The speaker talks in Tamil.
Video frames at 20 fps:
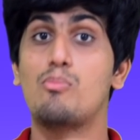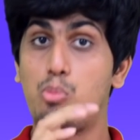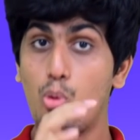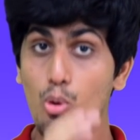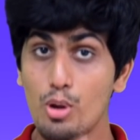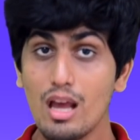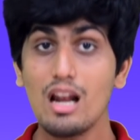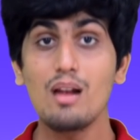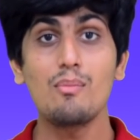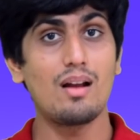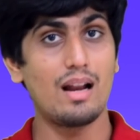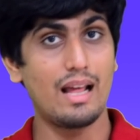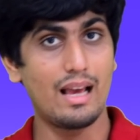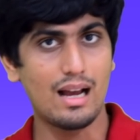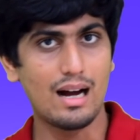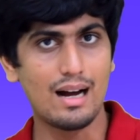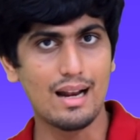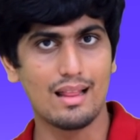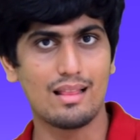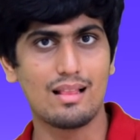புயல் மலை
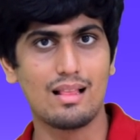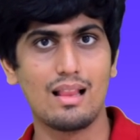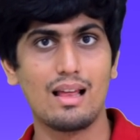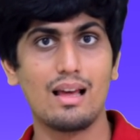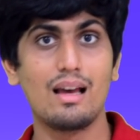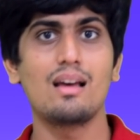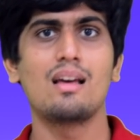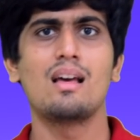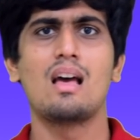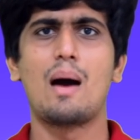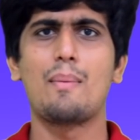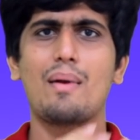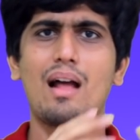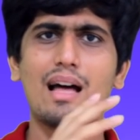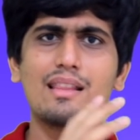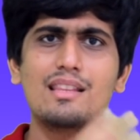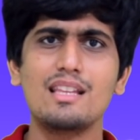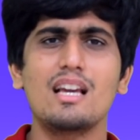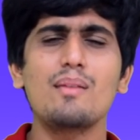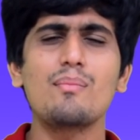காலத்தில் அப்புறம்
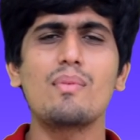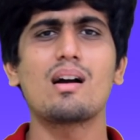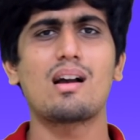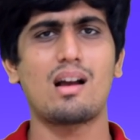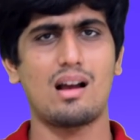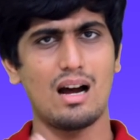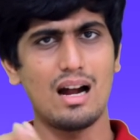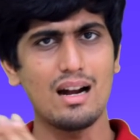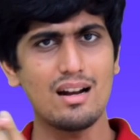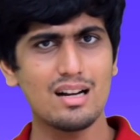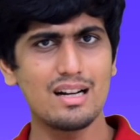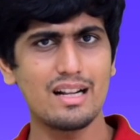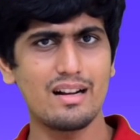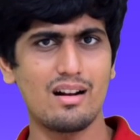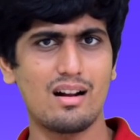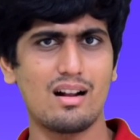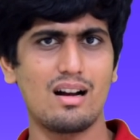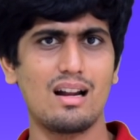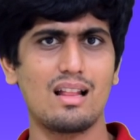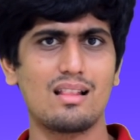அதிகமாக
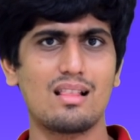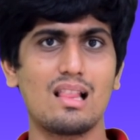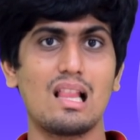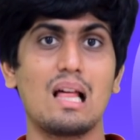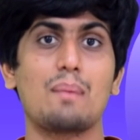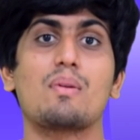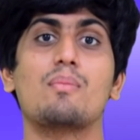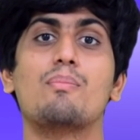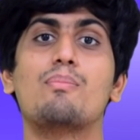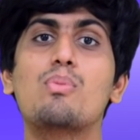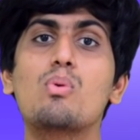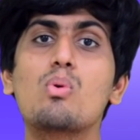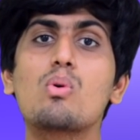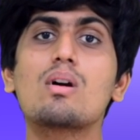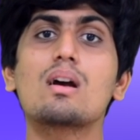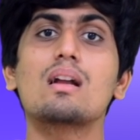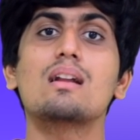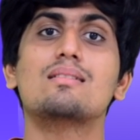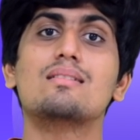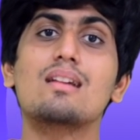காற்றடிக்கிற காலத்தில் அப்புறம்
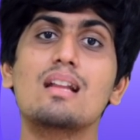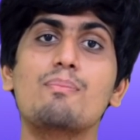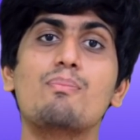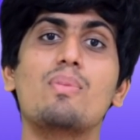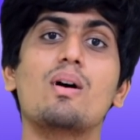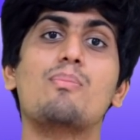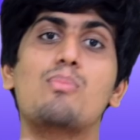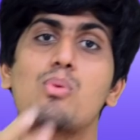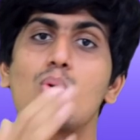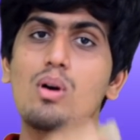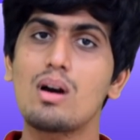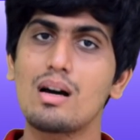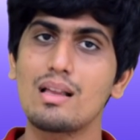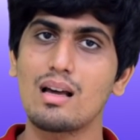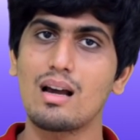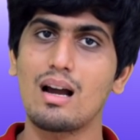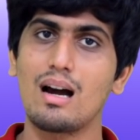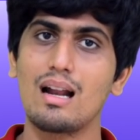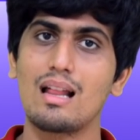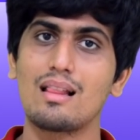பூக்கள் செழிப்பாக பூக்காத
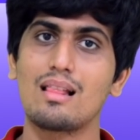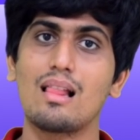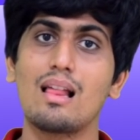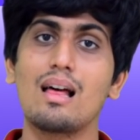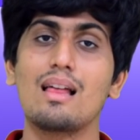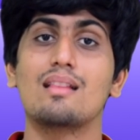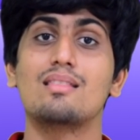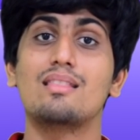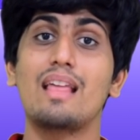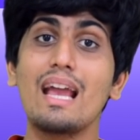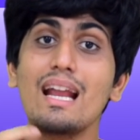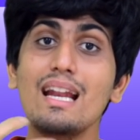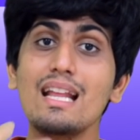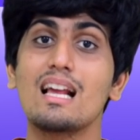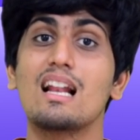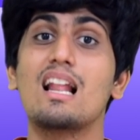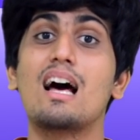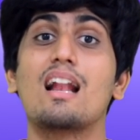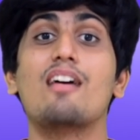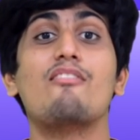காலத்தில் அந்த
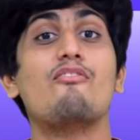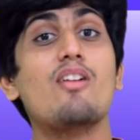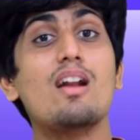தேனிகளால்